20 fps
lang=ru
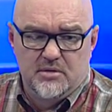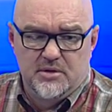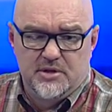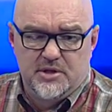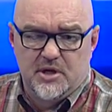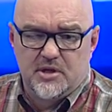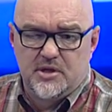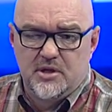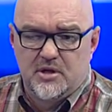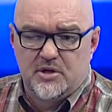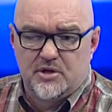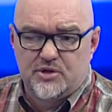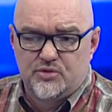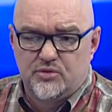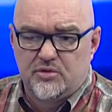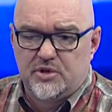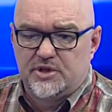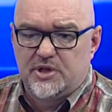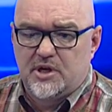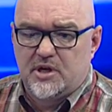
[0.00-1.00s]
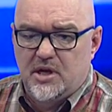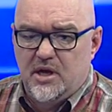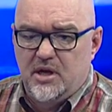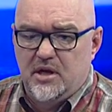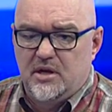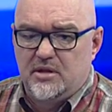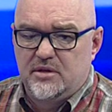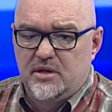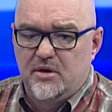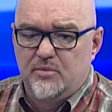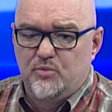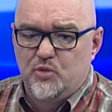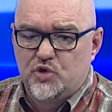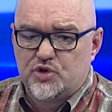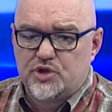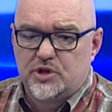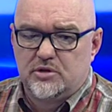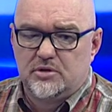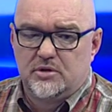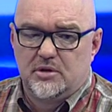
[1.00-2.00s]
техника штука такая, она
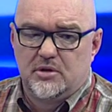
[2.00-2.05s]
может...